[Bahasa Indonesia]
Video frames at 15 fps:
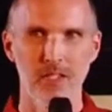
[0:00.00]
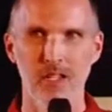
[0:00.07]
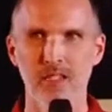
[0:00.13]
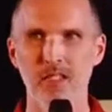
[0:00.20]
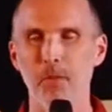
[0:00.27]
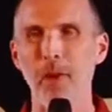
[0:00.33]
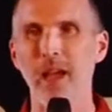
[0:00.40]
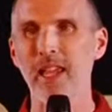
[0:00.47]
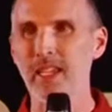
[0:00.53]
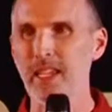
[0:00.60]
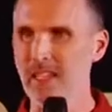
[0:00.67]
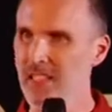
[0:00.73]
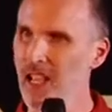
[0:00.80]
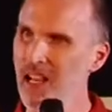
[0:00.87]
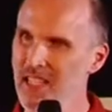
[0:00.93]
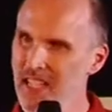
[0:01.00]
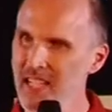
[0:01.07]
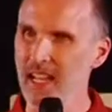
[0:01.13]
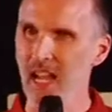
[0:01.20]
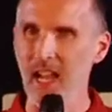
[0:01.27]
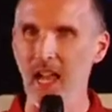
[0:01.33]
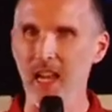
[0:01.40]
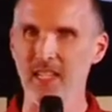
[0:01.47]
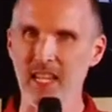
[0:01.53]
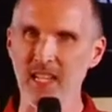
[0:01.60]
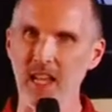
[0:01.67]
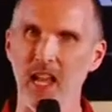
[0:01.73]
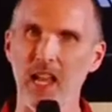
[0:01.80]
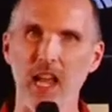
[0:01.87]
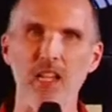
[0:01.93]
sebagai dasar
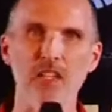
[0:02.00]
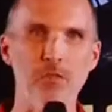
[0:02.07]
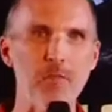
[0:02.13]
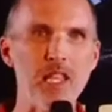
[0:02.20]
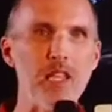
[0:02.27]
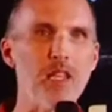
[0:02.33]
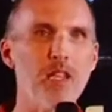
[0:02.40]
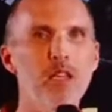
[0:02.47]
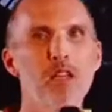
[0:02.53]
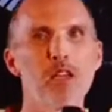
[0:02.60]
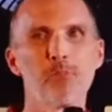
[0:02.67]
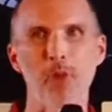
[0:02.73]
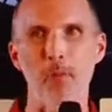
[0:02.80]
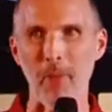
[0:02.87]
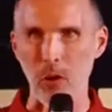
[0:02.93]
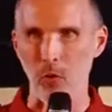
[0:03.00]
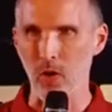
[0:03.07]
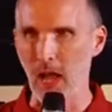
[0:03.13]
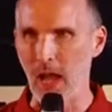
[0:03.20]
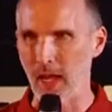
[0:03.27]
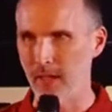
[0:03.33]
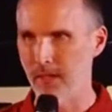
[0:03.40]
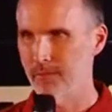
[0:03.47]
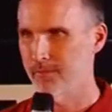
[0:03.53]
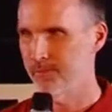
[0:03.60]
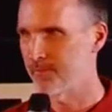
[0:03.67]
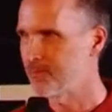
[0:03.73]
tindakan-tindakan demi pembangunan.